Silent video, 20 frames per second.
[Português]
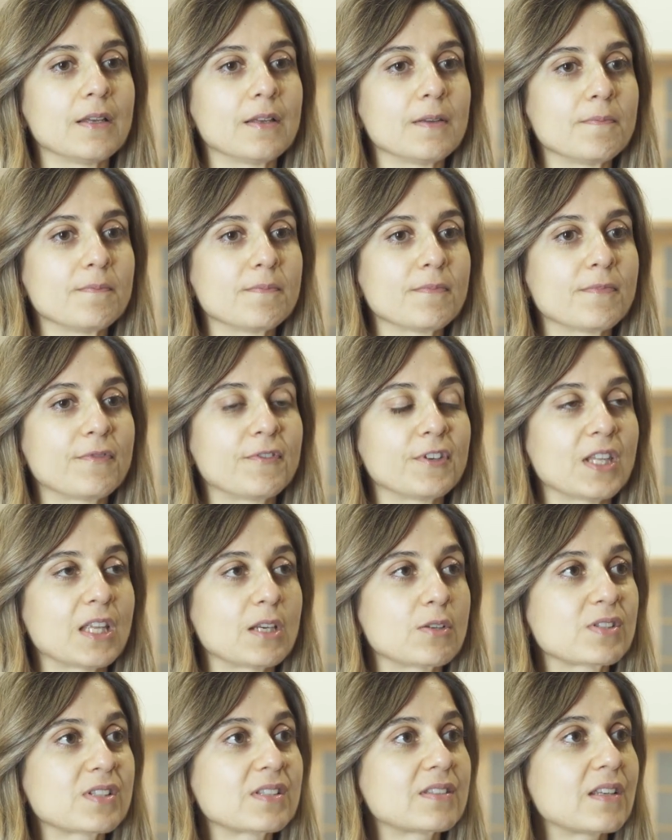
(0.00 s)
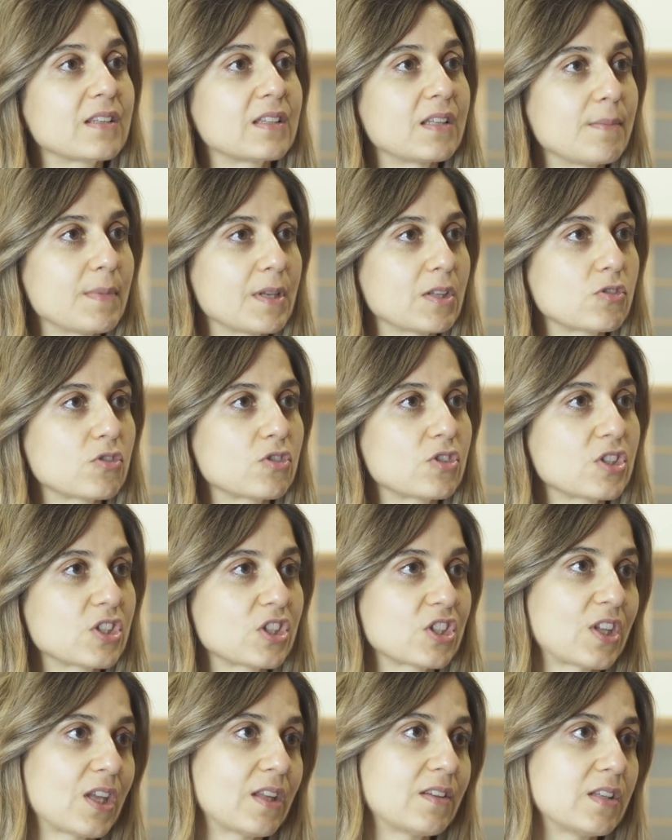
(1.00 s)
Hum, falaram-se de tratamentos
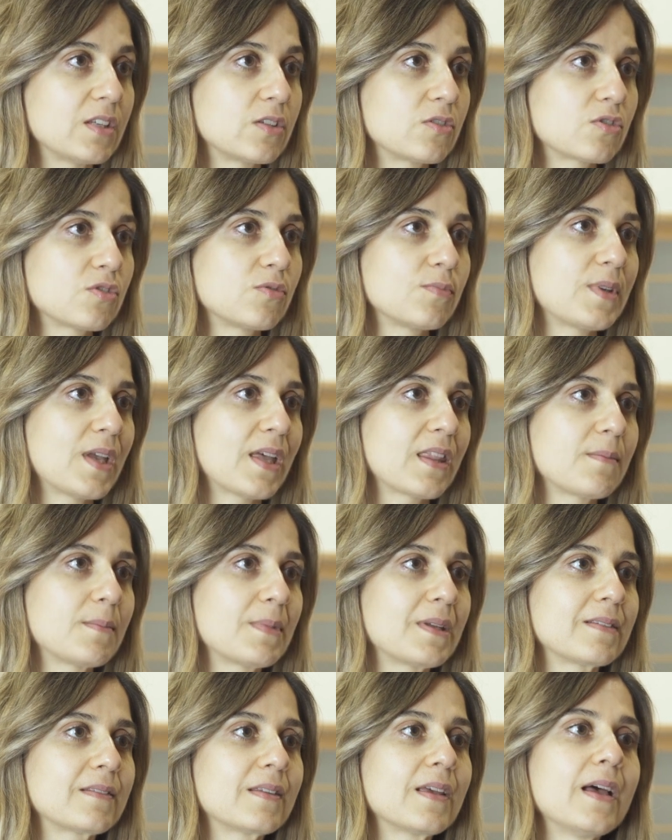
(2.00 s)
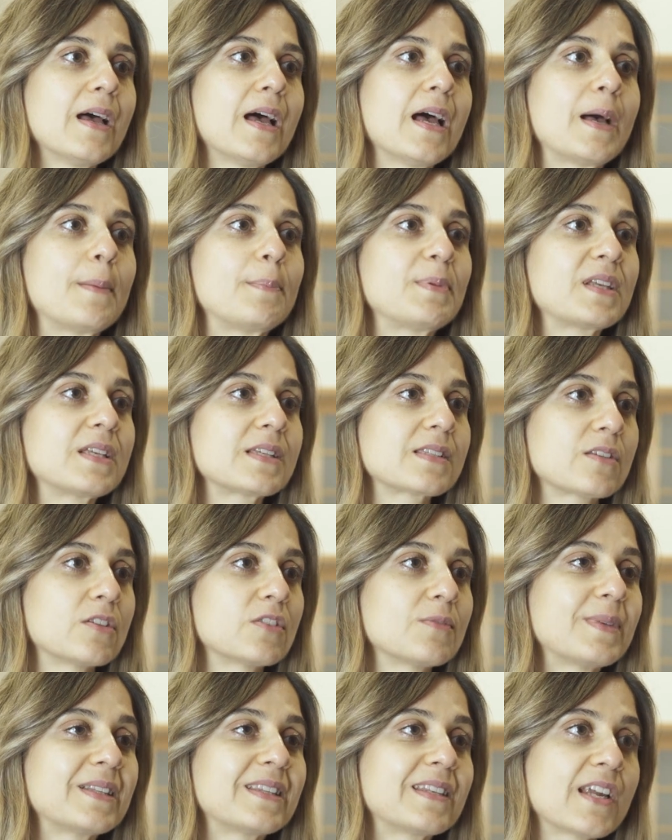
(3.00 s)
estéticos, nomeadamente a aplicação
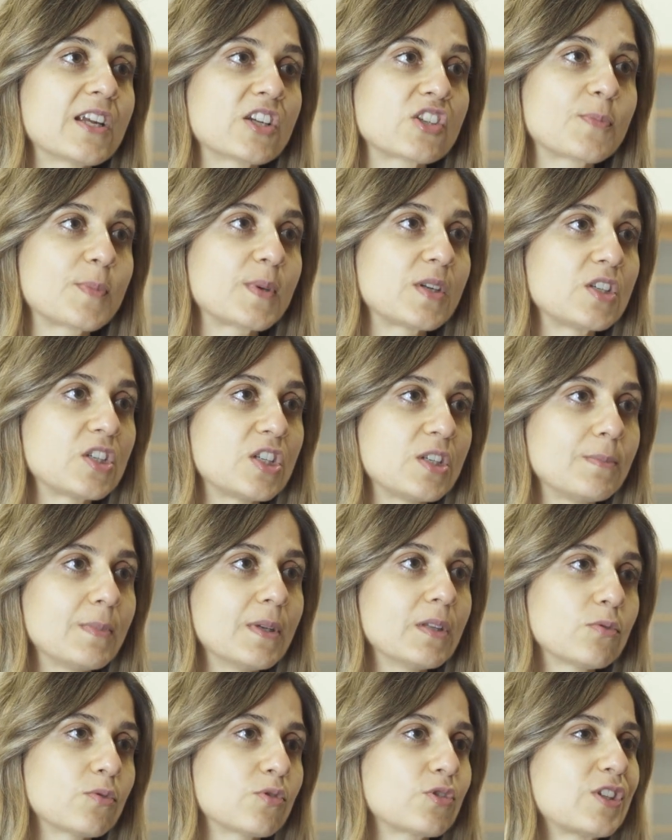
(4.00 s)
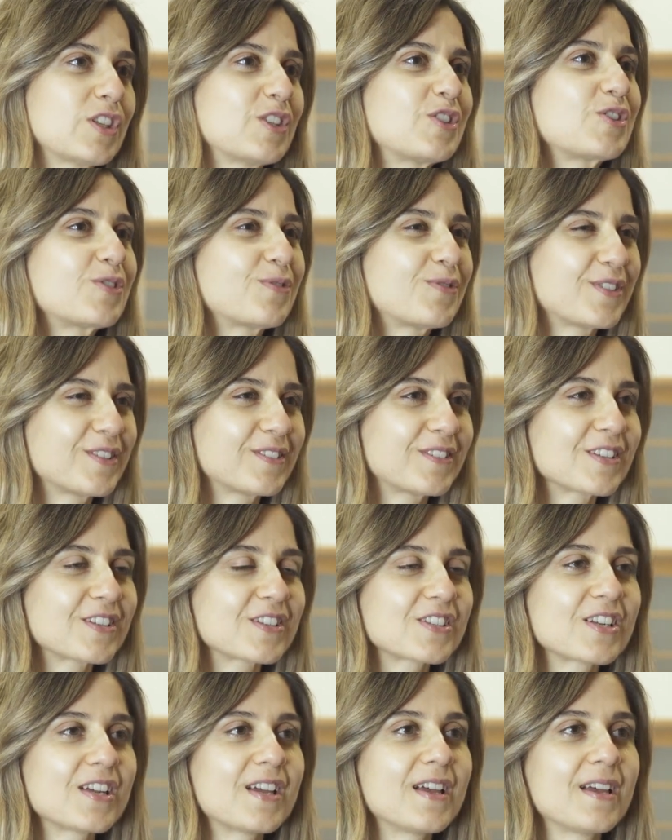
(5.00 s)
de materiais de preenchimento, os ditos
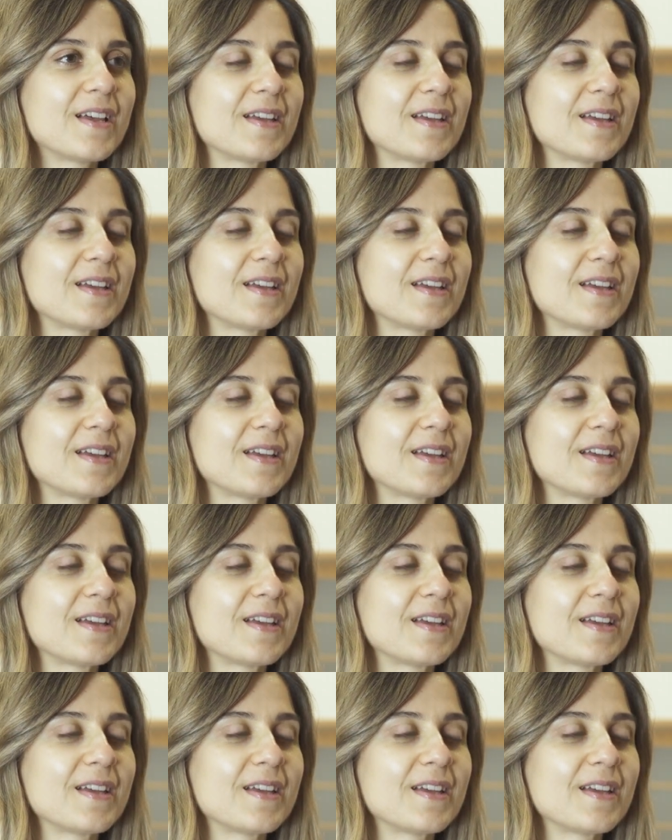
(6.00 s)
fillers,